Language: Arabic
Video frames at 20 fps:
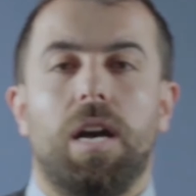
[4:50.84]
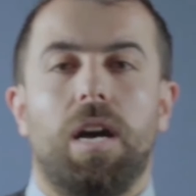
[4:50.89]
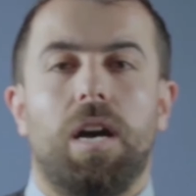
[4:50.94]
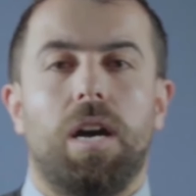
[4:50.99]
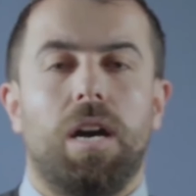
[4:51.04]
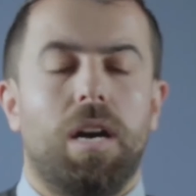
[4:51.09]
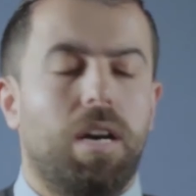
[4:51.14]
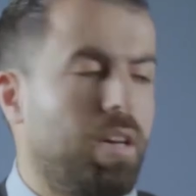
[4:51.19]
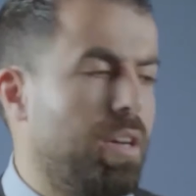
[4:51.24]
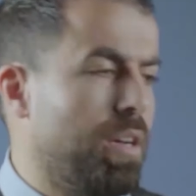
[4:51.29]

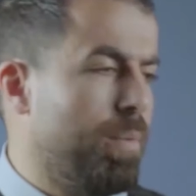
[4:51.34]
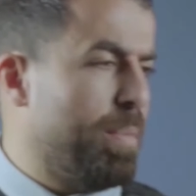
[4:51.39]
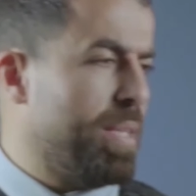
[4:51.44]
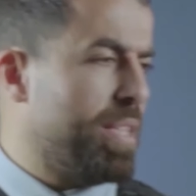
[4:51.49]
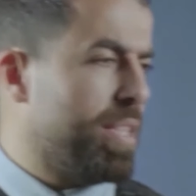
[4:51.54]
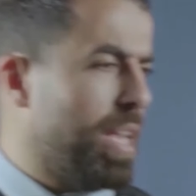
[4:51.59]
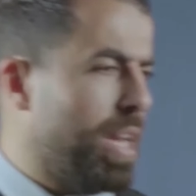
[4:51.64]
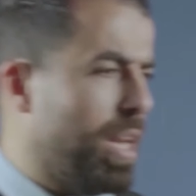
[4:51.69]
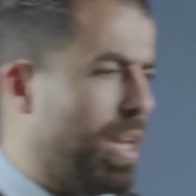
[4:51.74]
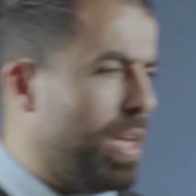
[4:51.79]
آه
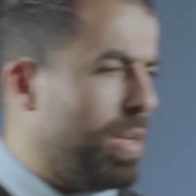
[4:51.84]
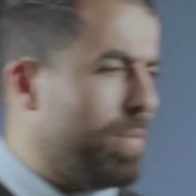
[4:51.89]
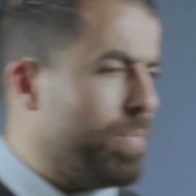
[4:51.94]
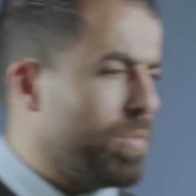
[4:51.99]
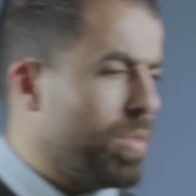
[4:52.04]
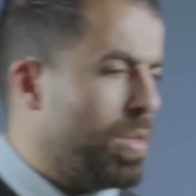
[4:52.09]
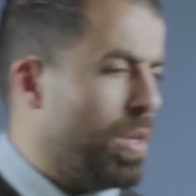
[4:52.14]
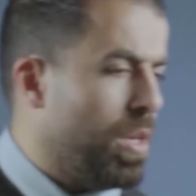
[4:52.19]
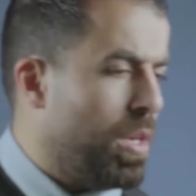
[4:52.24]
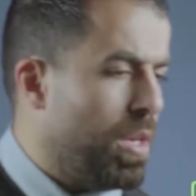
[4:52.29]
بطلع
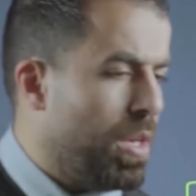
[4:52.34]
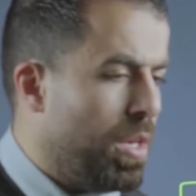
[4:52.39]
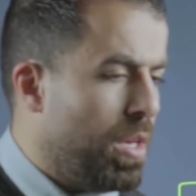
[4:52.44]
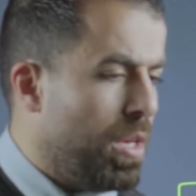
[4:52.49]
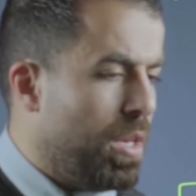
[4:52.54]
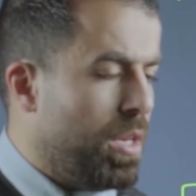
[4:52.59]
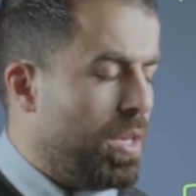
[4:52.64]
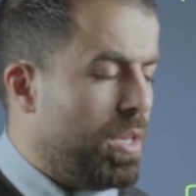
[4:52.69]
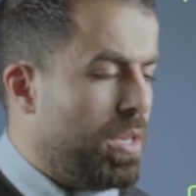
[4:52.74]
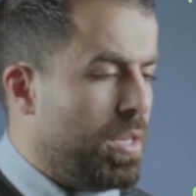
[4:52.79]

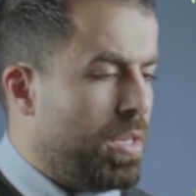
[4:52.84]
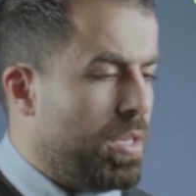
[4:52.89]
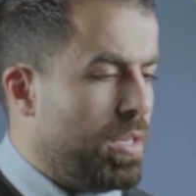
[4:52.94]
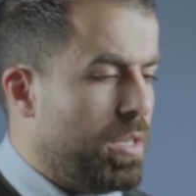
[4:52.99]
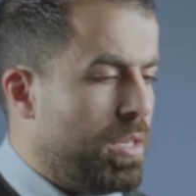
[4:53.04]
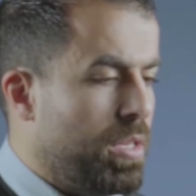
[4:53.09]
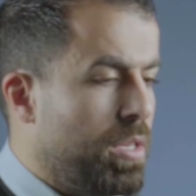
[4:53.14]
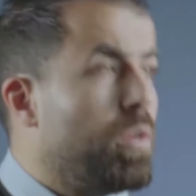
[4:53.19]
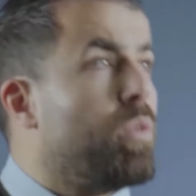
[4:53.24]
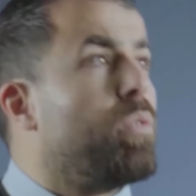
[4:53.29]

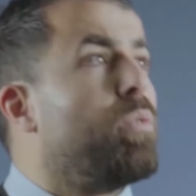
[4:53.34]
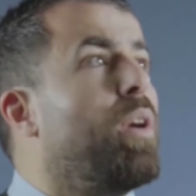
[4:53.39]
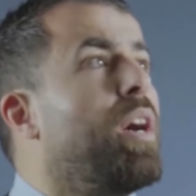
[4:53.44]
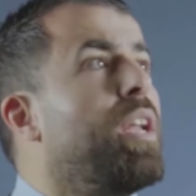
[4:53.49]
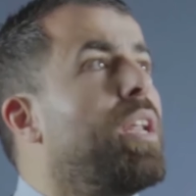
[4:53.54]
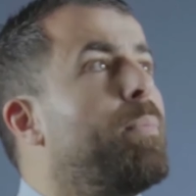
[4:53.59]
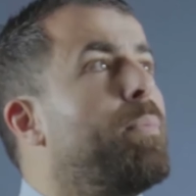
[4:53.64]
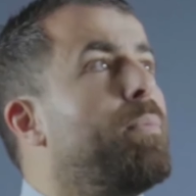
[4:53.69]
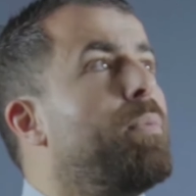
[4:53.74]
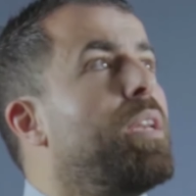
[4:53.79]

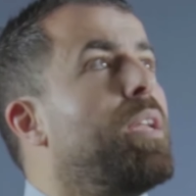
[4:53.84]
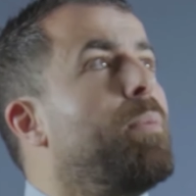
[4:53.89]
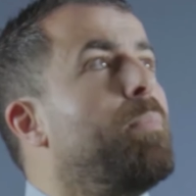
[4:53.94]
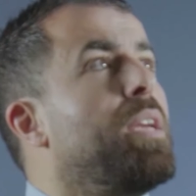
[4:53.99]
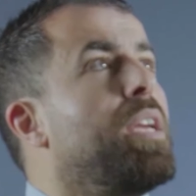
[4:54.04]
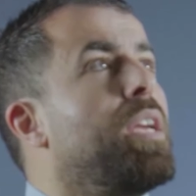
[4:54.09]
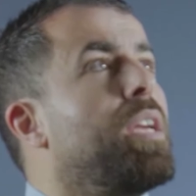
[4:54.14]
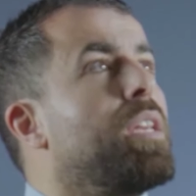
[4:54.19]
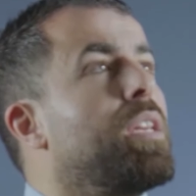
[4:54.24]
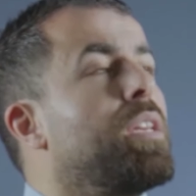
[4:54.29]
وأنا من
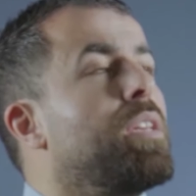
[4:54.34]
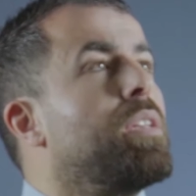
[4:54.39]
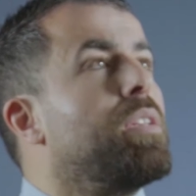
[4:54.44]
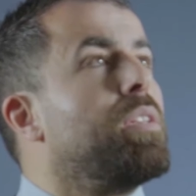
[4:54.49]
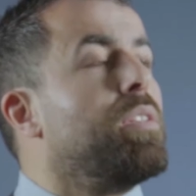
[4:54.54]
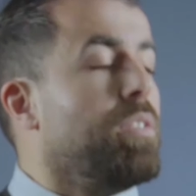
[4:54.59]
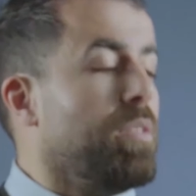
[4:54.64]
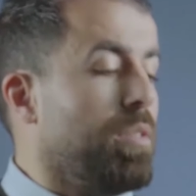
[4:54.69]
اليمين